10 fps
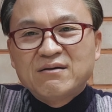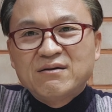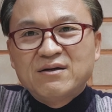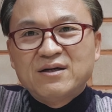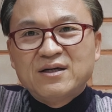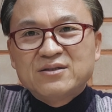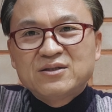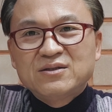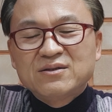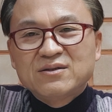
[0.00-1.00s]
아,
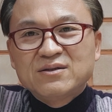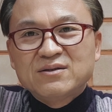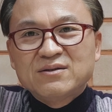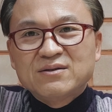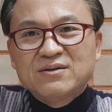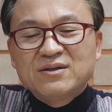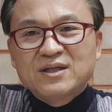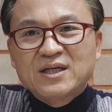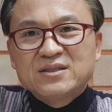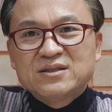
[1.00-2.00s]
저는 그렇게
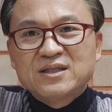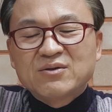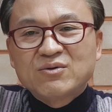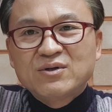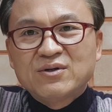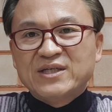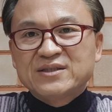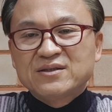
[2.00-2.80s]
하지는 않고요.